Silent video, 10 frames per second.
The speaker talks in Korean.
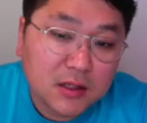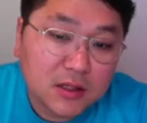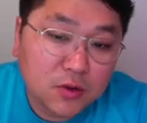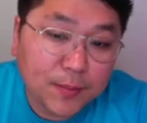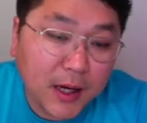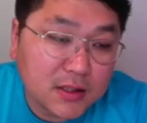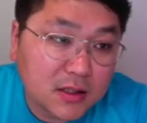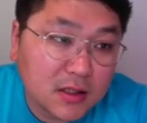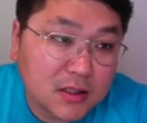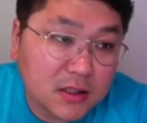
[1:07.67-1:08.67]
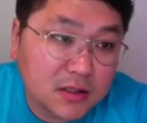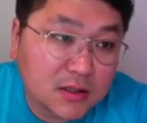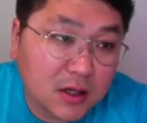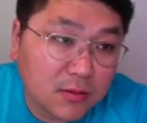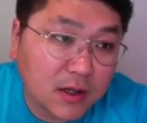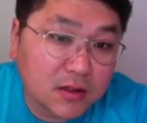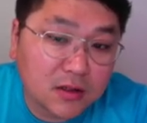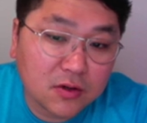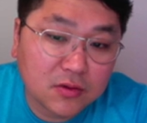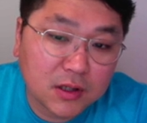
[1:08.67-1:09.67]
이솝 파슬리 시드 세럼 같은
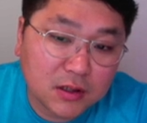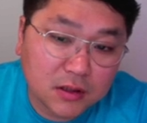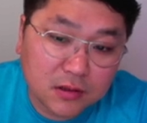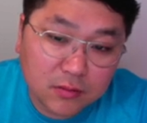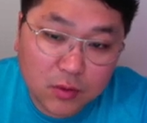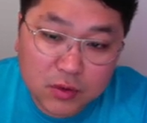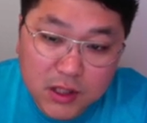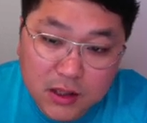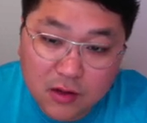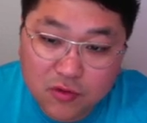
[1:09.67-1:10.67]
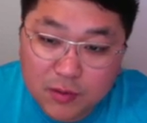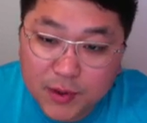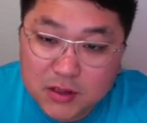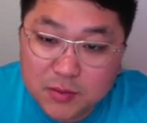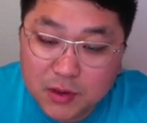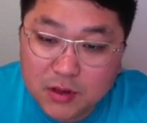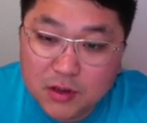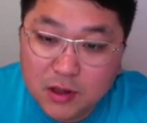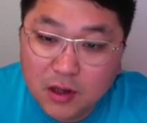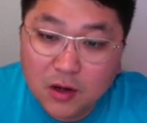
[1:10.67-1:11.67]
경우에는 뭐 3개 구입하시면은